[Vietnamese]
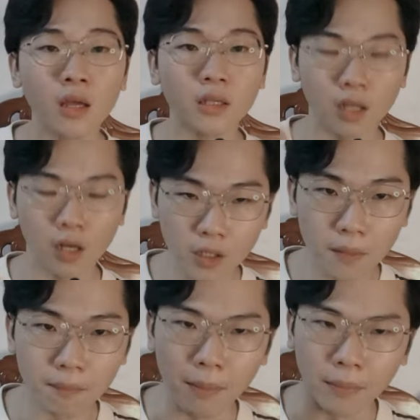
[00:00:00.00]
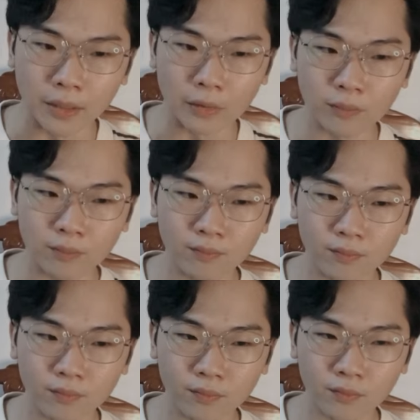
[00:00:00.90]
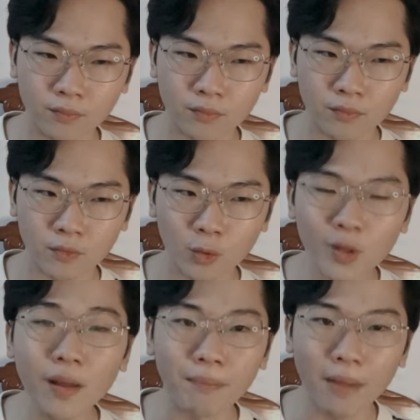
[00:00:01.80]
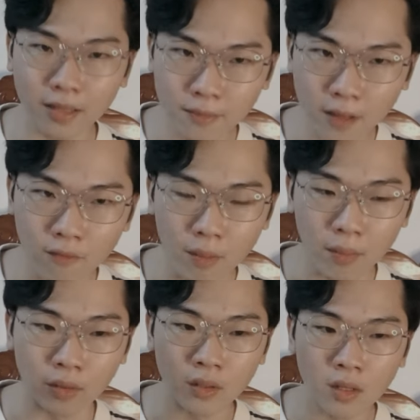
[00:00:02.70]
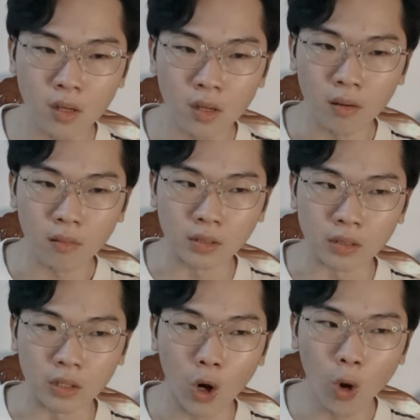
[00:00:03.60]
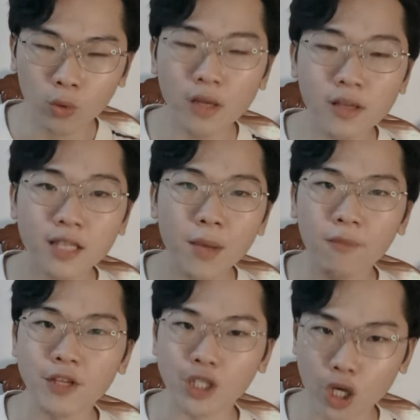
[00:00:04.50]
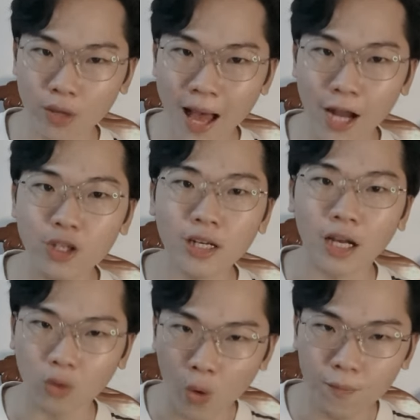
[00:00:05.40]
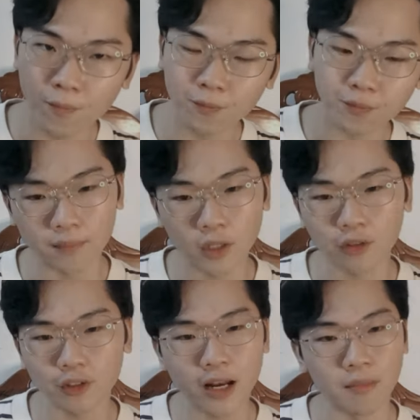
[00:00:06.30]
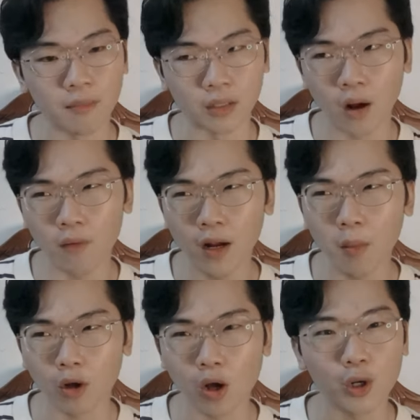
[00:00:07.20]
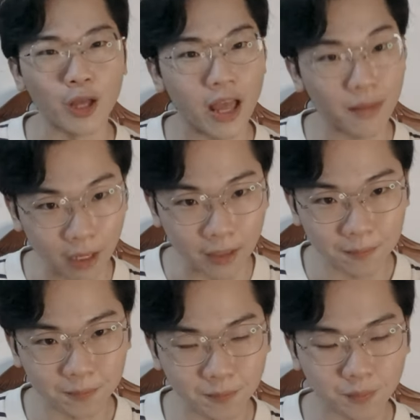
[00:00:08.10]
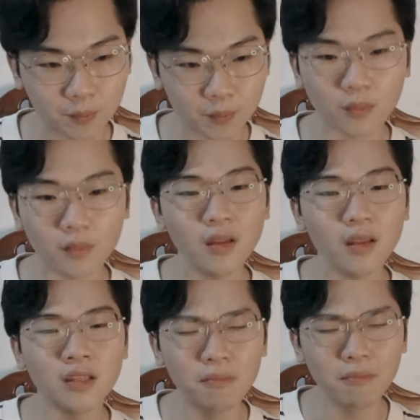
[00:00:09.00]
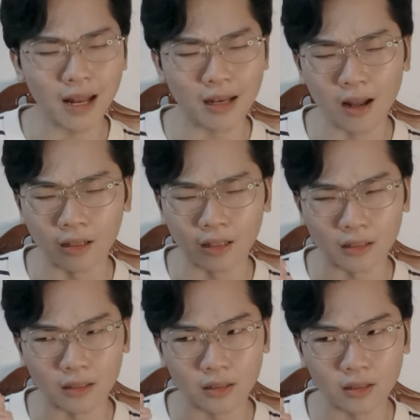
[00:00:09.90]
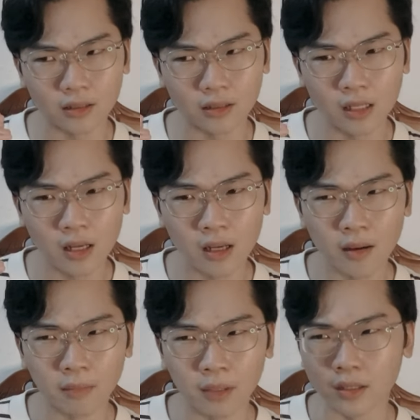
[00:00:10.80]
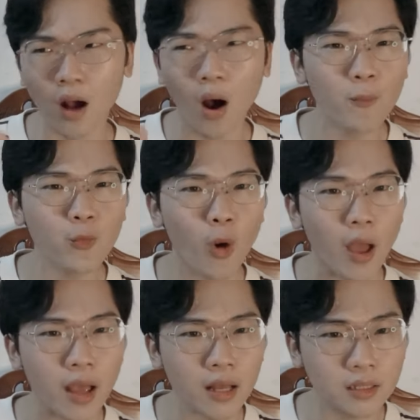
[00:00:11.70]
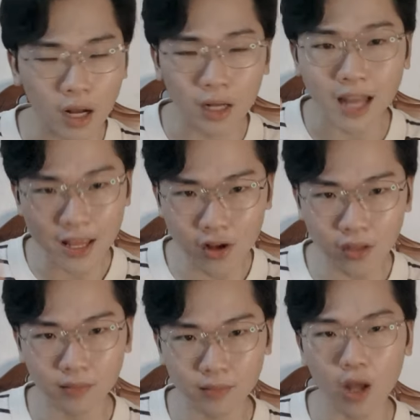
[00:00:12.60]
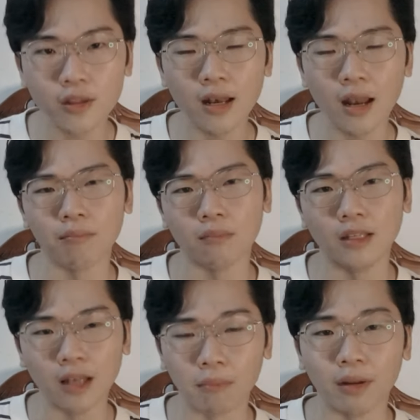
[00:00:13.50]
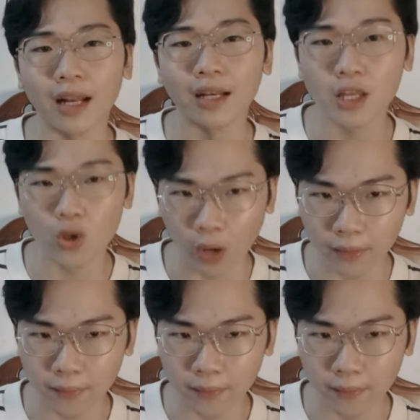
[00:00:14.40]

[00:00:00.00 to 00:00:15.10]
Thứ mà mình quyết định mang tiếp theo và mình ưu tiên xếp ở vị trí thứ ba đó chính là thuốc. Thật ra thì mình không phải là một con người hay bệnh, nhưng mà lần mình không khỏe gần đây nhất đó chính là lần mình đang đi du lịch.